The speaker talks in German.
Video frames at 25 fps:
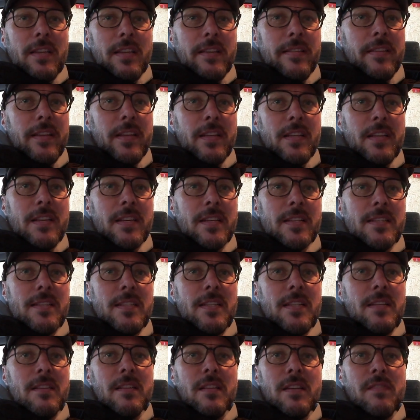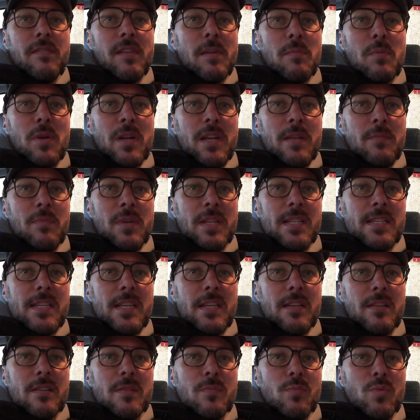Ich sehe den jetzt nicht irgendwann mal im
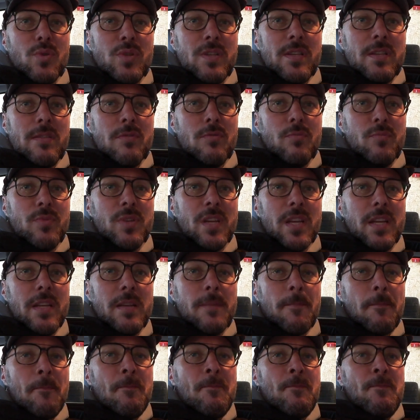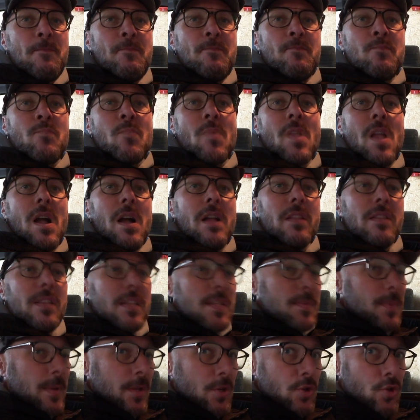Mercedes-Museum drin.
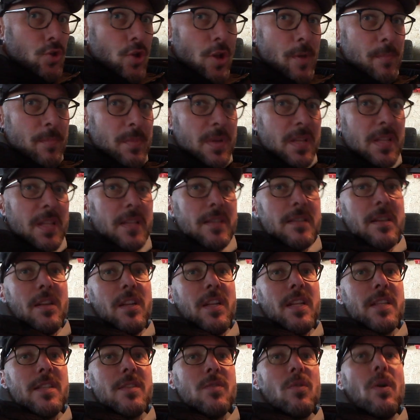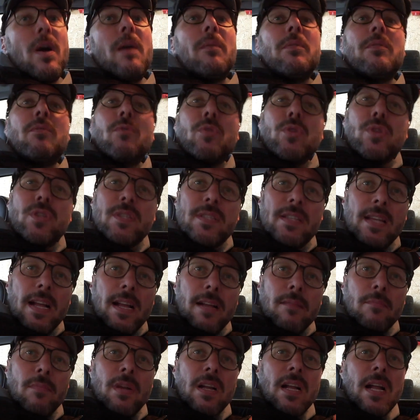Deswegen stört mich das auch nicht so, aber ich wollte nur
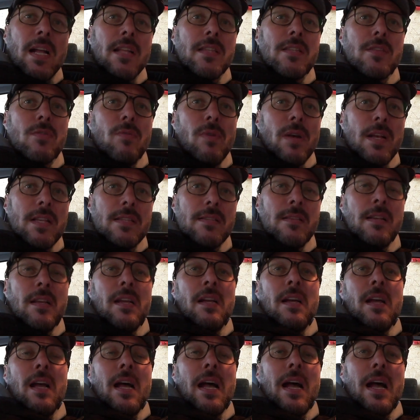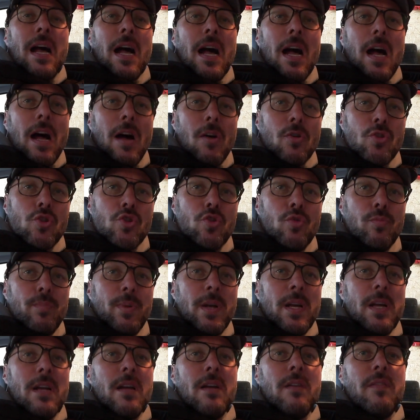sagen, man kann sowas auch
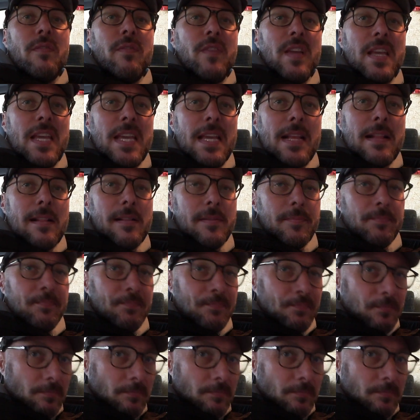super veredeln.